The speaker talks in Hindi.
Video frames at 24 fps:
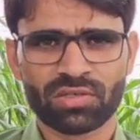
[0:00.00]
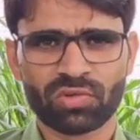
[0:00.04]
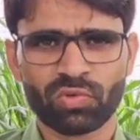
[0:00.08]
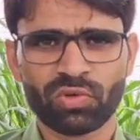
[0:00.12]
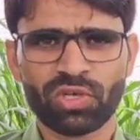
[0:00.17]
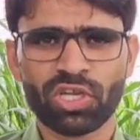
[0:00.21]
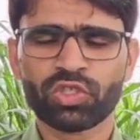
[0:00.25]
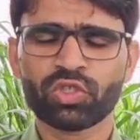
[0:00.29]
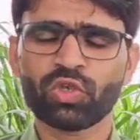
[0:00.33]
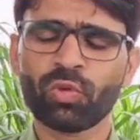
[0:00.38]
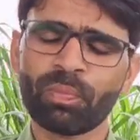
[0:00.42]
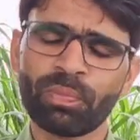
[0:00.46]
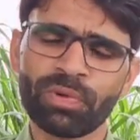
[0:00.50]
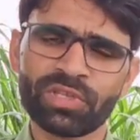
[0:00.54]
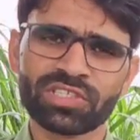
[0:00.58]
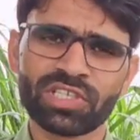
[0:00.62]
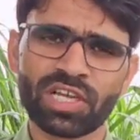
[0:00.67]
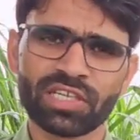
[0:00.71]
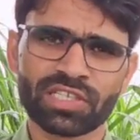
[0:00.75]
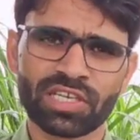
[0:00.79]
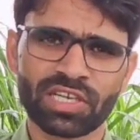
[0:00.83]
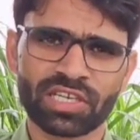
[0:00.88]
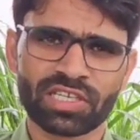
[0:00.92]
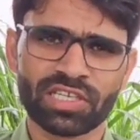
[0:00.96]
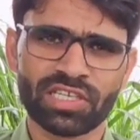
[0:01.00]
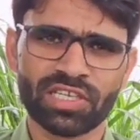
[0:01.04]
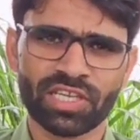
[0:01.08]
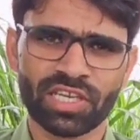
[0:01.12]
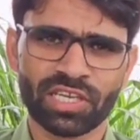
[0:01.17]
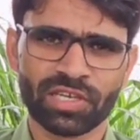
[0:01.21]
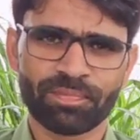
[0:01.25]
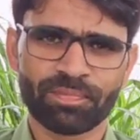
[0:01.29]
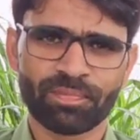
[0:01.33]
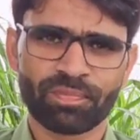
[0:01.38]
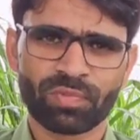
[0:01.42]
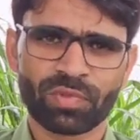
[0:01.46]
उन्हें चुप्पी साध रखी
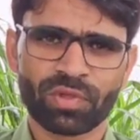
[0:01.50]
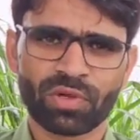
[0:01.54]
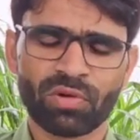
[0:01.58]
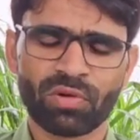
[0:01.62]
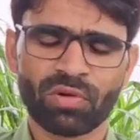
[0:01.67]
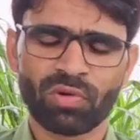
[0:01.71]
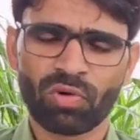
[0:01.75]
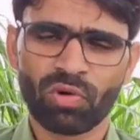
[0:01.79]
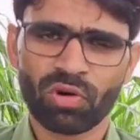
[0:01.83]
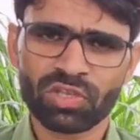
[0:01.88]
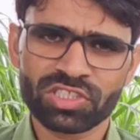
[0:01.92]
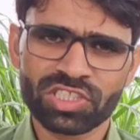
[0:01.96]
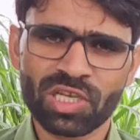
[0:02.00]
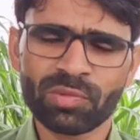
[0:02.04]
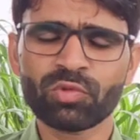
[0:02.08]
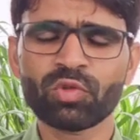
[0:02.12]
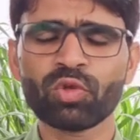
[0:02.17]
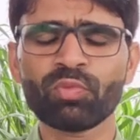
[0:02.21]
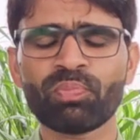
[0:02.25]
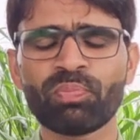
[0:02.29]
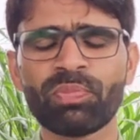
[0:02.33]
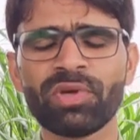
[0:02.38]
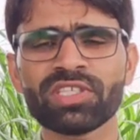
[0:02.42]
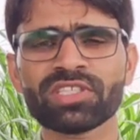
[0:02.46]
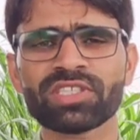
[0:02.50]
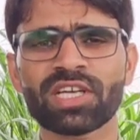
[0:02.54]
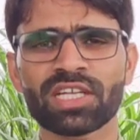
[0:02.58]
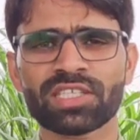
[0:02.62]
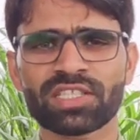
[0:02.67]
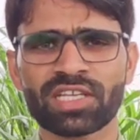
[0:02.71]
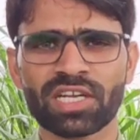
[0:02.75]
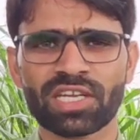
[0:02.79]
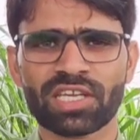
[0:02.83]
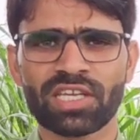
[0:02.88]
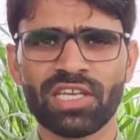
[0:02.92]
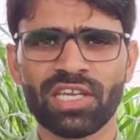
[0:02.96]
है और जब चुप्पी
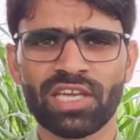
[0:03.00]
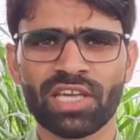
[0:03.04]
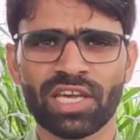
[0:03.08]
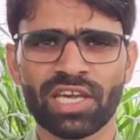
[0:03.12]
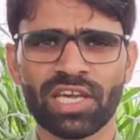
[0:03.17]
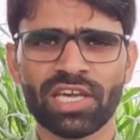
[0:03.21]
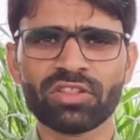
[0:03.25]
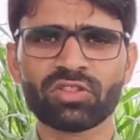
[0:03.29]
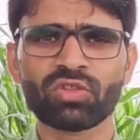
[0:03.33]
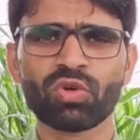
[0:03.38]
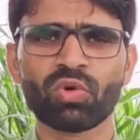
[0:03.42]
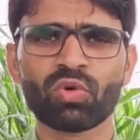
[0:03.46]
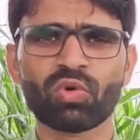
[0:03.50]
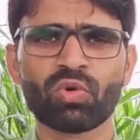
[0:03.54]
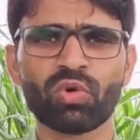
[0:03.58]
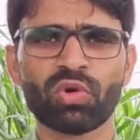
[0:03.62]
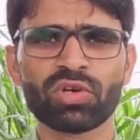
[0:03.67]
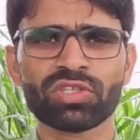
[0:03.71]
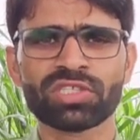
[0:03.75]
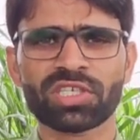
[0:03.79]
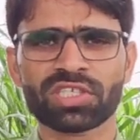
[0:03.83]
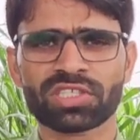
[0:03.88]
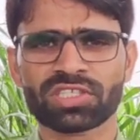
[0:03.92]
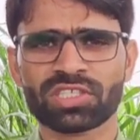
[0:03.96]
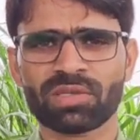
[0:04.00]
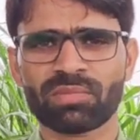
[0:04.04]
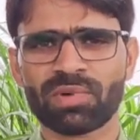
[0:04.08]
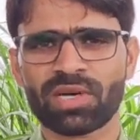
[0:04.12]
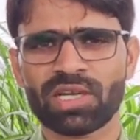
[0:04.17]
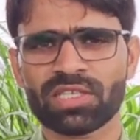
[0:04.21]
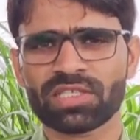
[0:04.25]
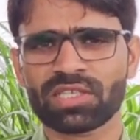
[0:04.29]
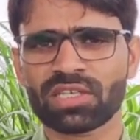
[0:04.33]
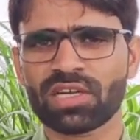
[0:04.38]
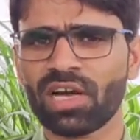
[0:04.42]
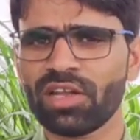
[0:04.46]
साध रखी है तो गुर्जर
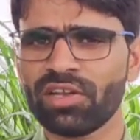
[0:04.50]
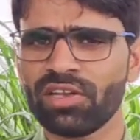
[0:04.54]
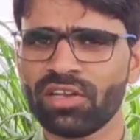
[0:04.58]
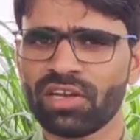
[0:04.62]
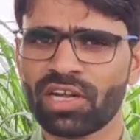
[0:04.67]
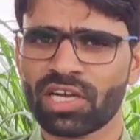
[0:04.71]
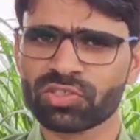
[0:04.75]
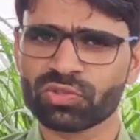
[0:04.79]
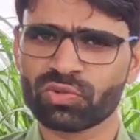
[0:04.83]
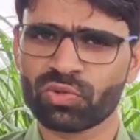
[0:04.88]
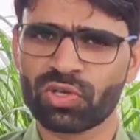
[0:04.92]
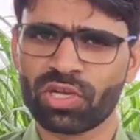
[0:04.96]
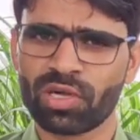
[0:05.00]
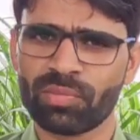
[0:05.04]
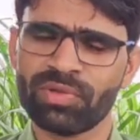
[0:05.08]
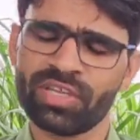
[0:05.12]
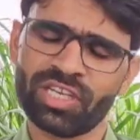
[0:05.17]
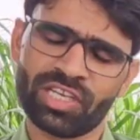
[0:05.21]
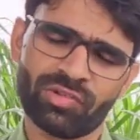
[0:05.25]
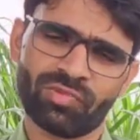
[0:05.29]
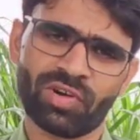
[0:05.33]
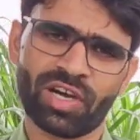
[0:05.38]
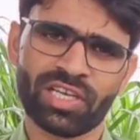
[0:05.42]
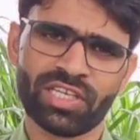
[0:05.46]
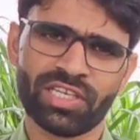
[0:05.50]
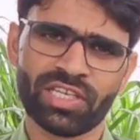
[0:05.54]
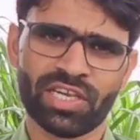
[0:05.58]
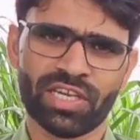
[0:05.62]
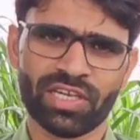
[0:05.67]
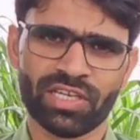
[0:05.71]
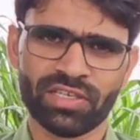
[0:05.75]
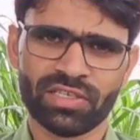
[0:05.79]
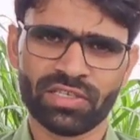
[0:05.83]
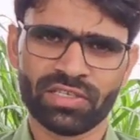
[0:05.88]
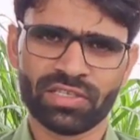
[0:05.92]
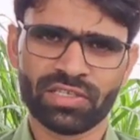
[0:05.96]
समाज का निराश होना भी अनिवार्य
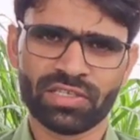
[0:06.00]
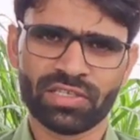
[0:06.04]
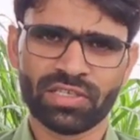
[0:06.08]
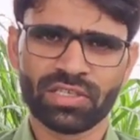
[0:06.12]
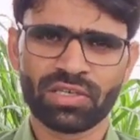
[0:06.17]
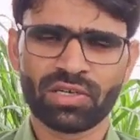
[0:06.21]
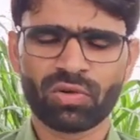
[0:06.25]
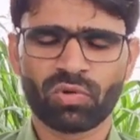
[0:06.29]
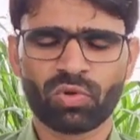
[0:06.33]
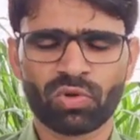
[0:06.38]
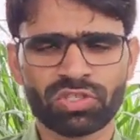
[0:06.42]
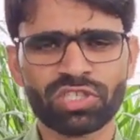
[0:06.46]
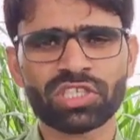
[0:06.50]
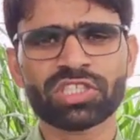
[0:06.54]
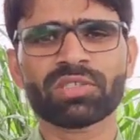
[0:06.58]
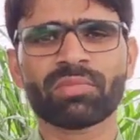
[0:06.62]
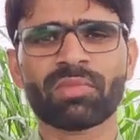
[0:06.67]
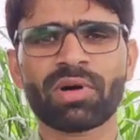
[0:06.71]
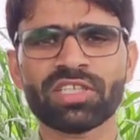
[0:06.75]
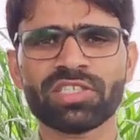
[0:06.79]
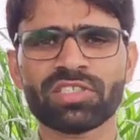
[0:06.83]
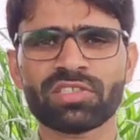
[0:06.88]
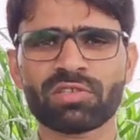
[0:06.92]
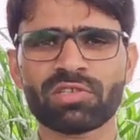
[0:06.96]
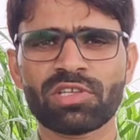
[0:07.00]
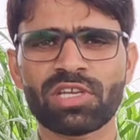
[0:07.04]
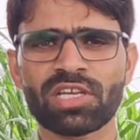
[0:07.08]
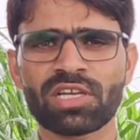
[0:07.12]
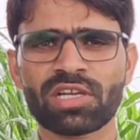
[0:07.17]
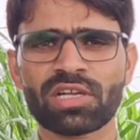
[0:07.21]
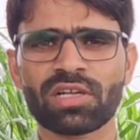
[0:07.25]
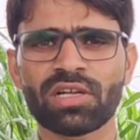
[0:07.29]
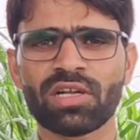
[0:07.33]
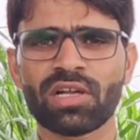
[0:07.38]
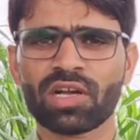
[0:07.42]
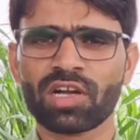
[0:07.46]
है गुर्जर समाज से
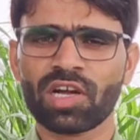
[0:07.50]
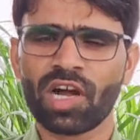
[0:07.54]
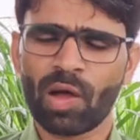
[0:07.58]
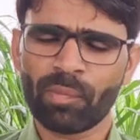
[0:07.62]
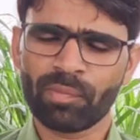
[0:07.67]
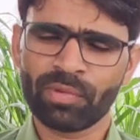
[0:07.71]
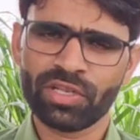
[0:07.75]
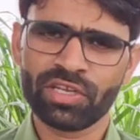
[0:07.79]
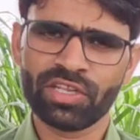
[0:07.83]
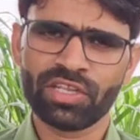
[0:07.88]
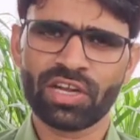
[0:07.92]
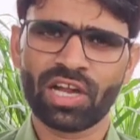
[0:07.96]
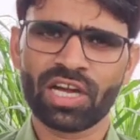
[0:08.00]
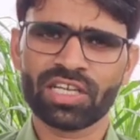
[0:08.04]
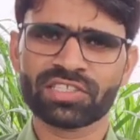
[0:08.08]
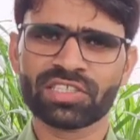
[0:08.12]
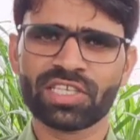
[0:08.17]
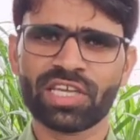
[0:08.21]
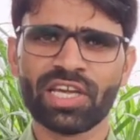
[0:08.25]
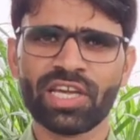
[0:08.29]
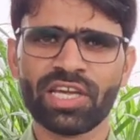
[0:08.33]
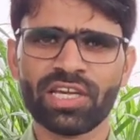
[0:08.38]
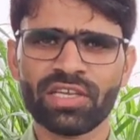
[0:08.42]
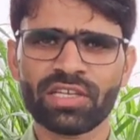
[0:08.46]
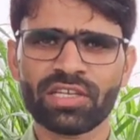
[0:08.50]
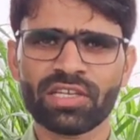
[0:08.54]
काफ़ी निराश है